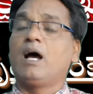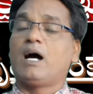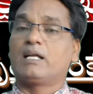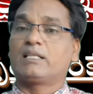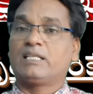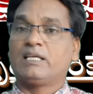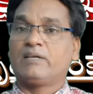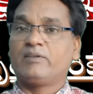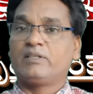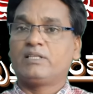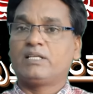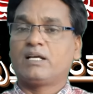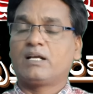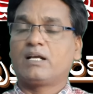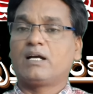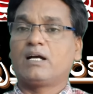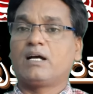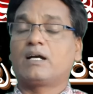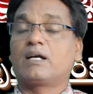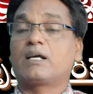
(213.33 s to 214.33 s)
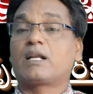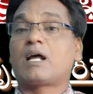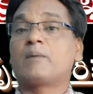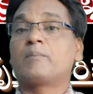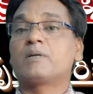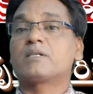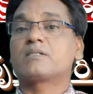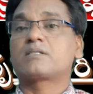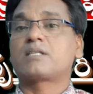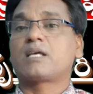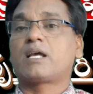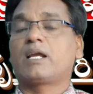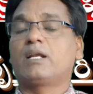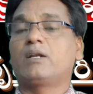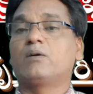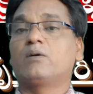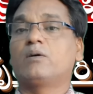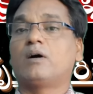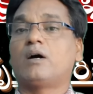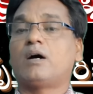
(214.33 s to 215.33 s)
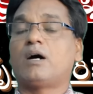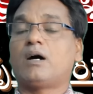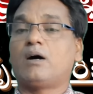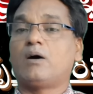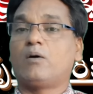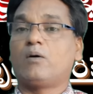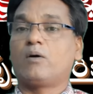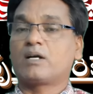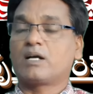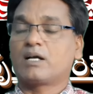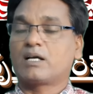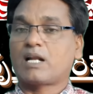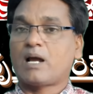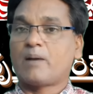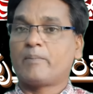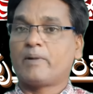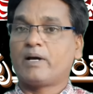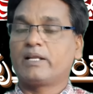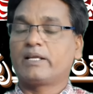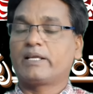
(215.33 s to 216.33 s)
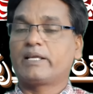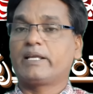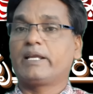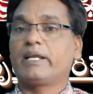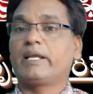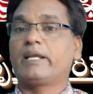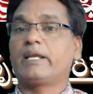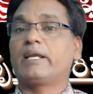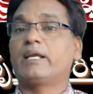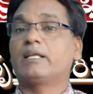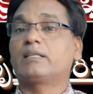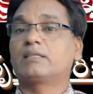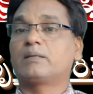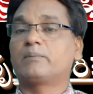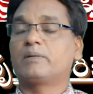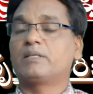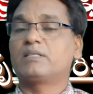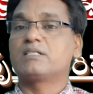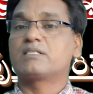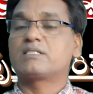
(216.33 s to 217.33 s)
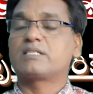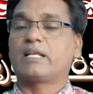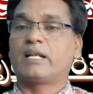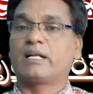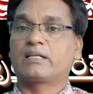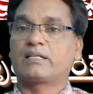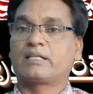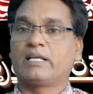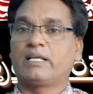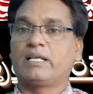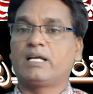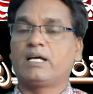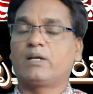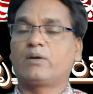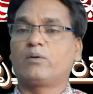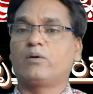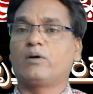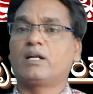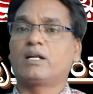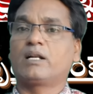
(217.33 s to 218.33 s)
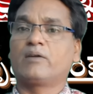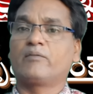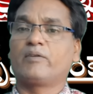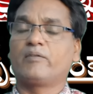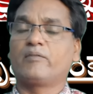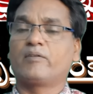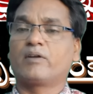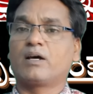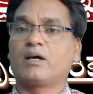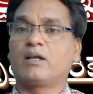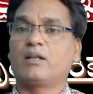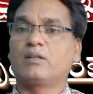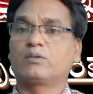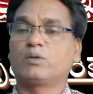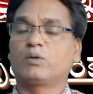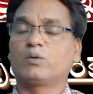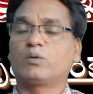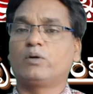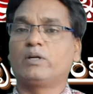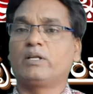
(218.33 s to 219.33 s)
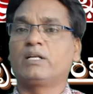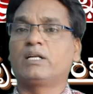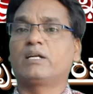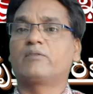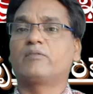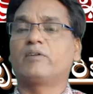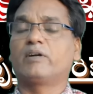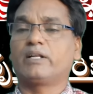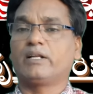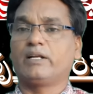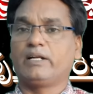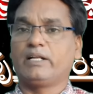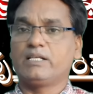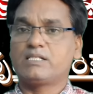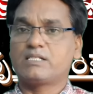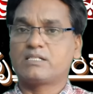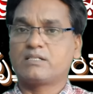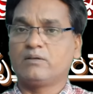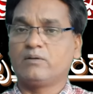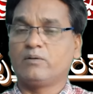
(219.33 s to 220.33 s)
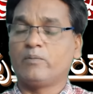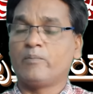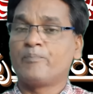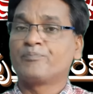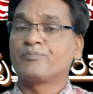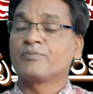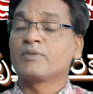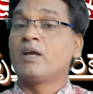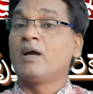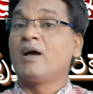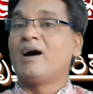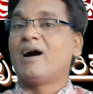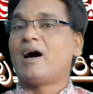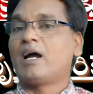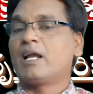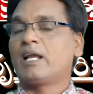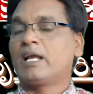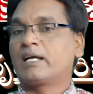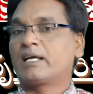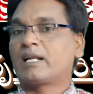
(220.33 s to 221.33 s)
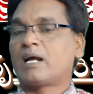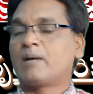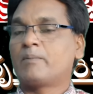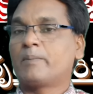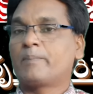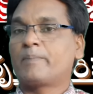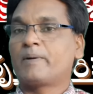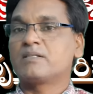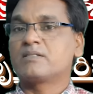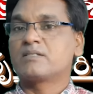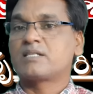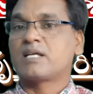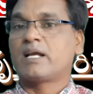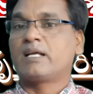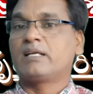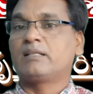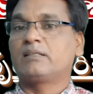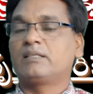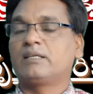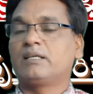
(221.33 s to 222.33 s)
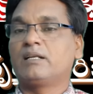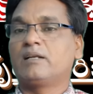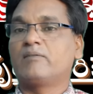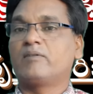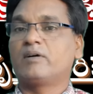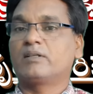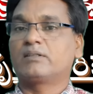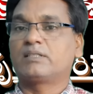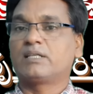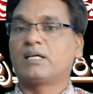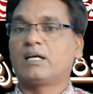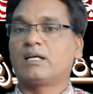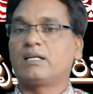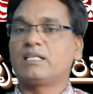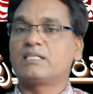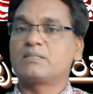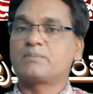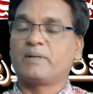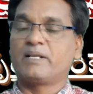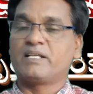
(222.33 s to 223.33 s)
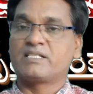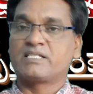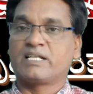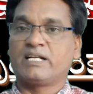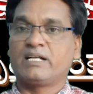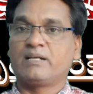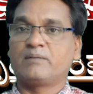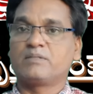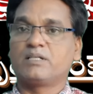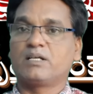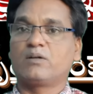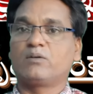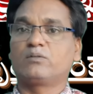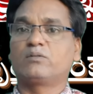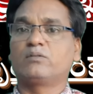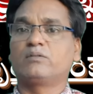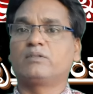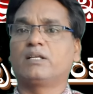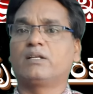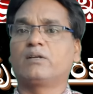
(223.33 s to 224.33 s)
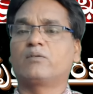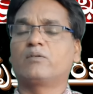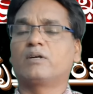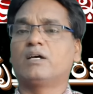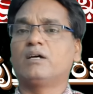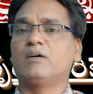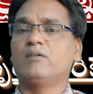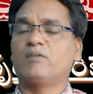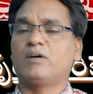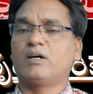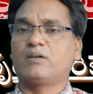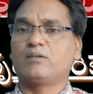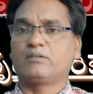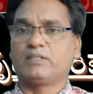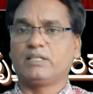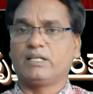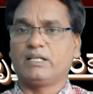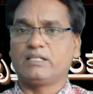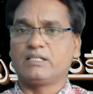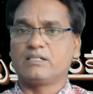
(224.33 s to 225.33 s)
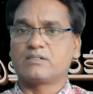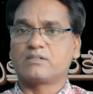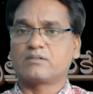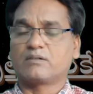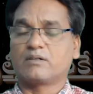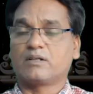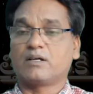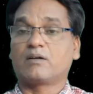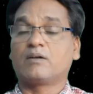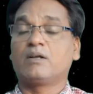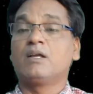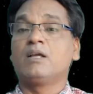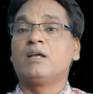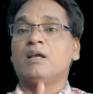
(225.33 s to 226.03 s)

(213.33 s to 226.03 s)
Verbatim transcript: అదేవిధంగా గ్రామస్థాయిలో ఒక గ్రామానికి ఎంతమంది సెలెక్ట్ అయ్యారు అన్న వివరాలతో కూడినటువంటి లిస్టును ఆయా గ్రామ పంచాయతీల వద్ద డిస్ప్లే చేయడం జరుగుతుందని కూడా వారు తెలియజేస్తున్నారు